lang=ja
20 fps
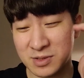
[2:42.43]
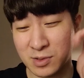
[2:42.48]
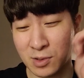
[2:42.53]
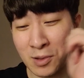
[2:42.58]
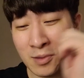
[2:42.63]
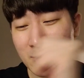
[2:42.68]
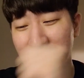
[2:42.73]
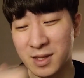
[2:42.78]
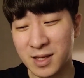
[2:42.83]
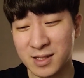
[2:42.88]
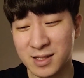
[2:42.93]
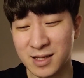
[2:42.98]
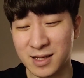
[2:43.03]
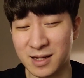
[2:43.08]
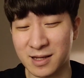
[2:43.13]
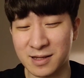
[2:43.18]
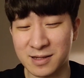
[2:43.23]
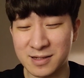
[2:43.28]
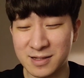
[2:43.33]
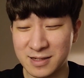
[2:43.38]
そんな
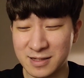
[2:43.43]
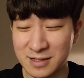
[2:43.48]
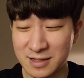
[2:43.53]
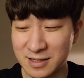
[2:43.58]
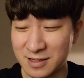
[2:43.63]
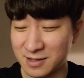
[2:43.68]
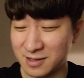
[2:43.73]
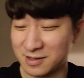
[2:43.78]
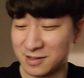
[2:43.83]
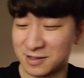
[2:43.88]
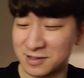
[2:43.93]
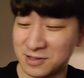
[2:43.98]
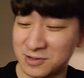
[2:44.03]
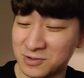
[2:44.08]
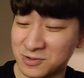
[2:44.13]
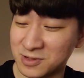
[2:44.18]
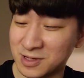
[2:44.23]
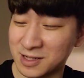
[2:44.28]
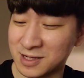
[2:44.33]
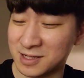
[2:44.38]
ね綺麗な日
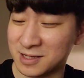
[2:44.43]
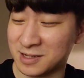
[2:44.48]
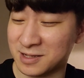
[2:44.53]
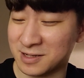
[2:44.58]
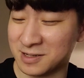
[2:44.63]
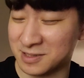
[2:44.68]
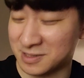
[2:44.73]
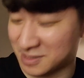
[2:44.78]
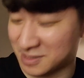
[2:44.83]
本語なんかなんか